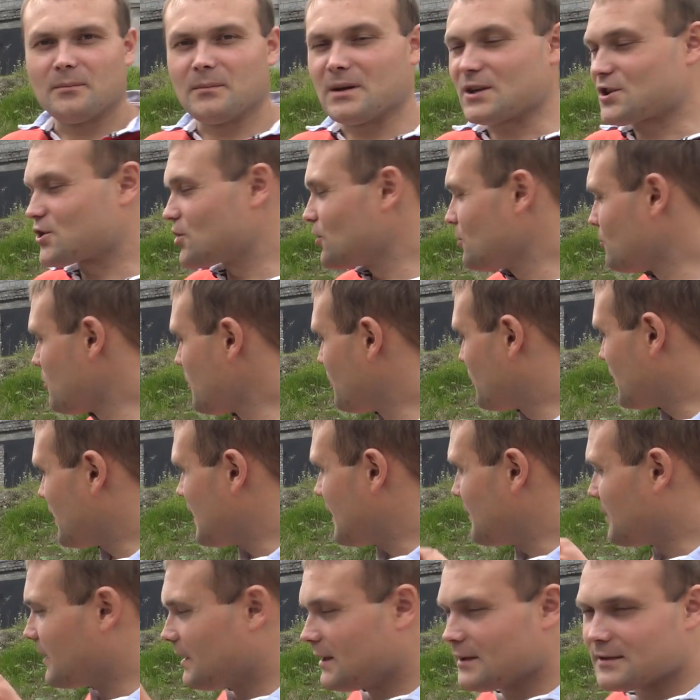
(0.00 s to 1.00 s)
Машину мы
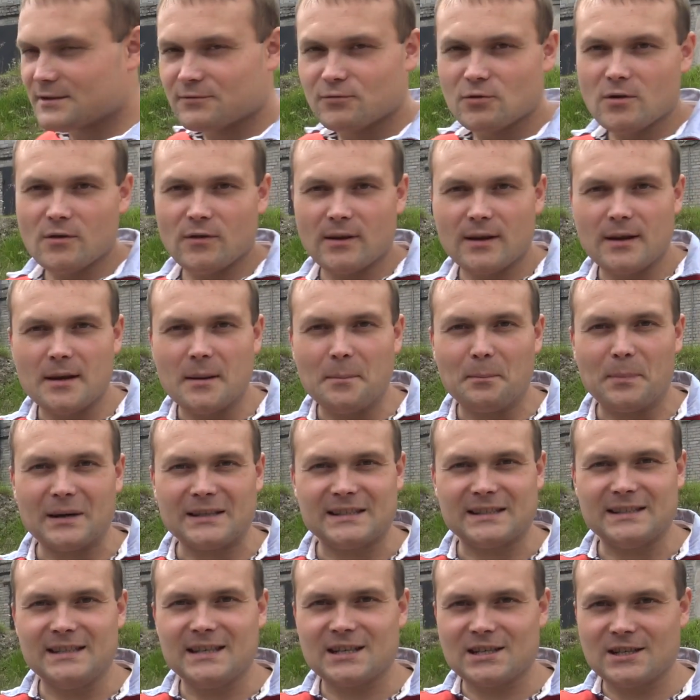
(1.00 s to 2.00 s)
приобрели в свое время
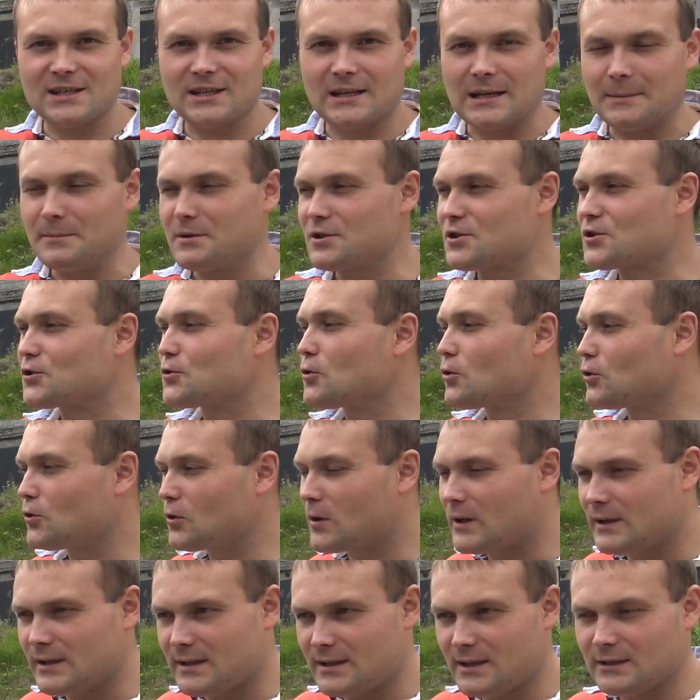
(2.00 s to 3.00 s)
под снежником и что
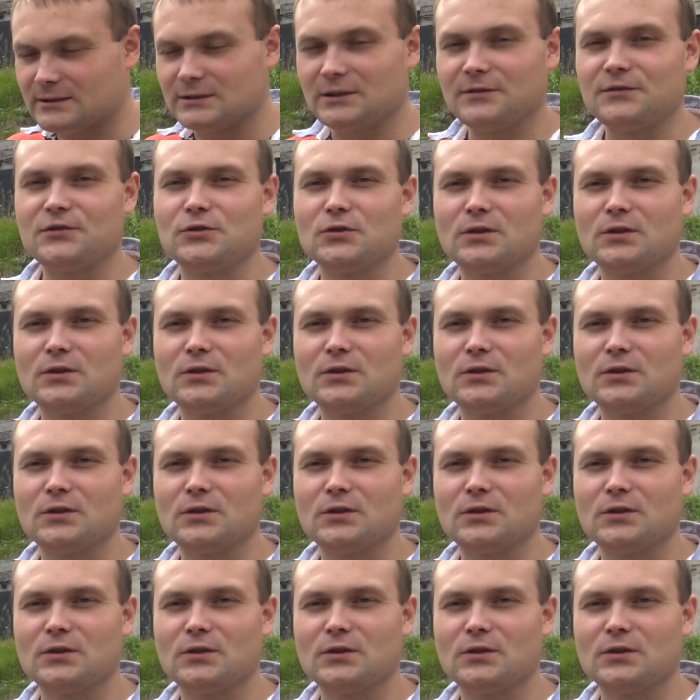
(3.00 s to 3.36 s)
только не делали.